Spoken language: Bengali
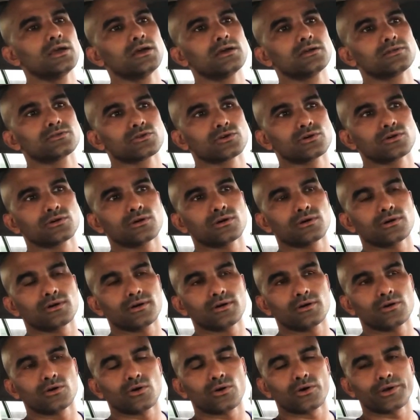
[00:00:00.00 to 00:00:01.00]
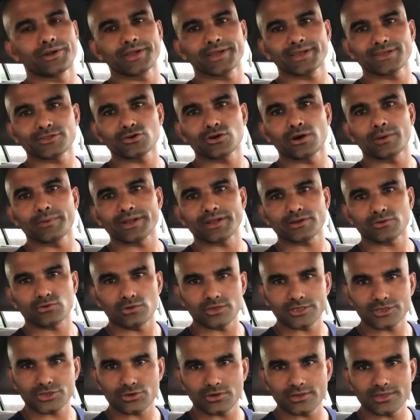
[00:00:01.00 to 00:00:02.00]
তো অনেকে তো আবার
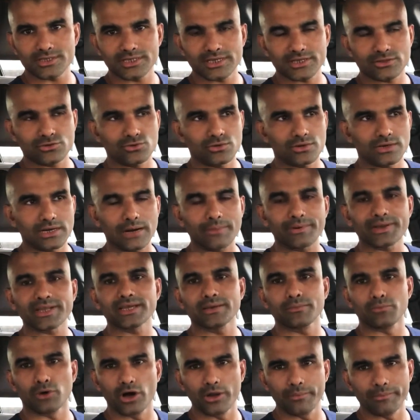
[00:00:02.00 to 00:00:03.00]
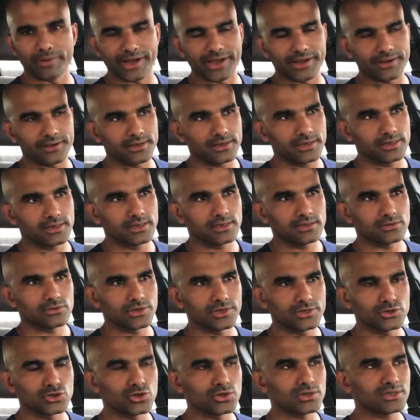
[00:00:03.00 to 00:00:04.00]
কোলেস্ট্রল জাতীয় খাবারকে ভয় পায় তো
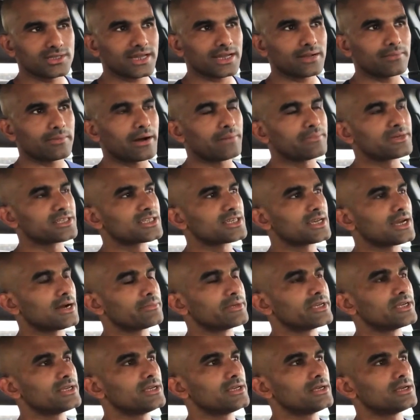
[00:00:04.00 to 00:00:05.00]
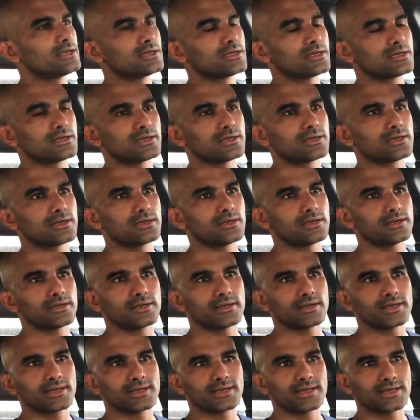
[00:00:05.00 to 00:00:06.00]
এই জন্য তারা ভাবে যে আমি
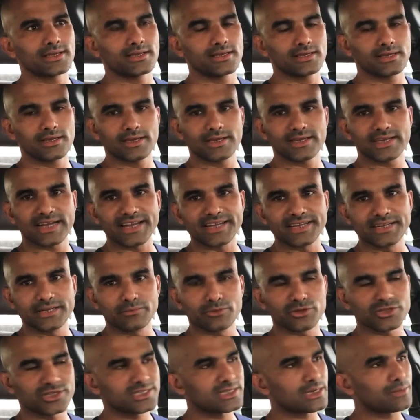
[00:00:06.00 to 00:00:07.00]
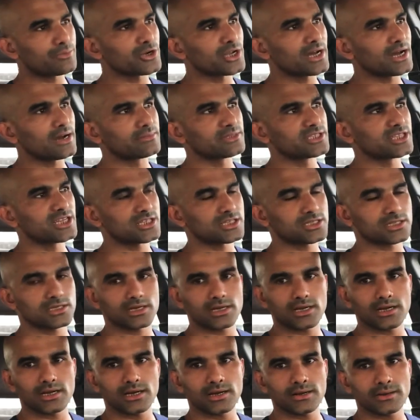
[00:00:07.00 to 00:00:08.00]
এই কাহিনীর মধ্যে যাব না আমি জাস্ট
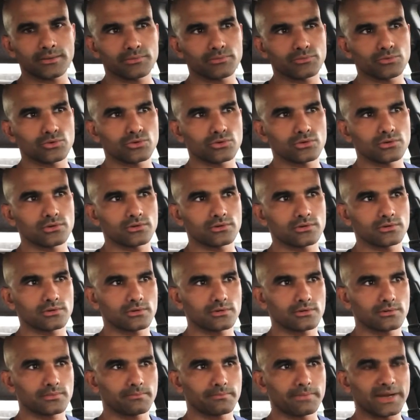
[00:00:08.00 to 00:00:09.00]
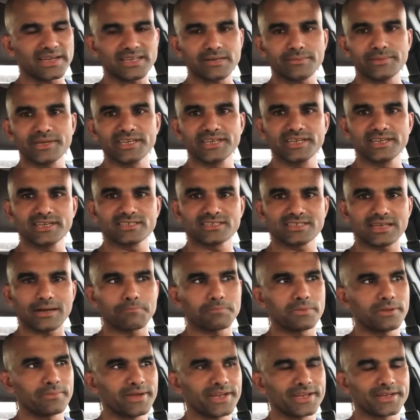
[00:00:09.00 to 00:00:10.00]
ভাইটামিন ডির
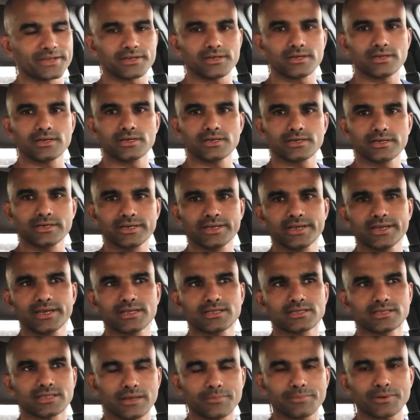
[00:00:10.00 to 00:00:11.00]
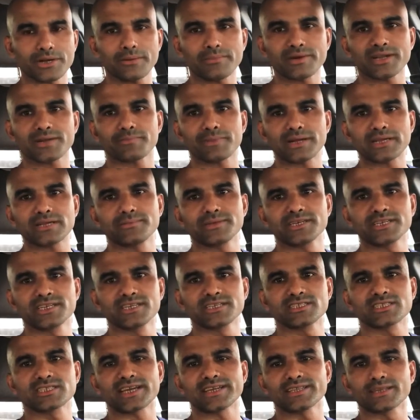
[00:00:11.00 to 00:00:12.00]
সাপ্লিমেন্ট কিনে তারপর আমার ভাইটামিন
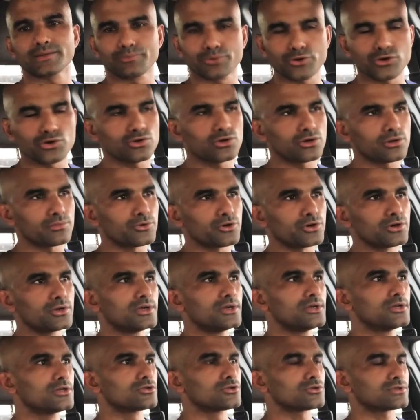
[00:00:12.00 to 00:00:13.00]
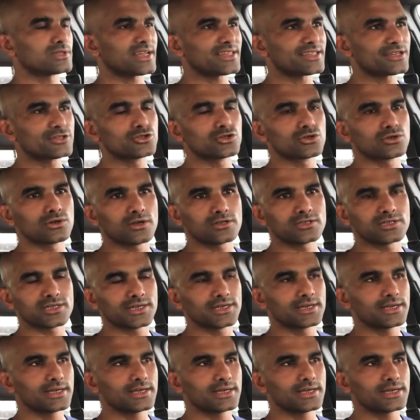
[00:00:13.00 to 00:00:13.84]
ডির চাহিদা পূরণ করব তো তাদের জন্য হচ্ছে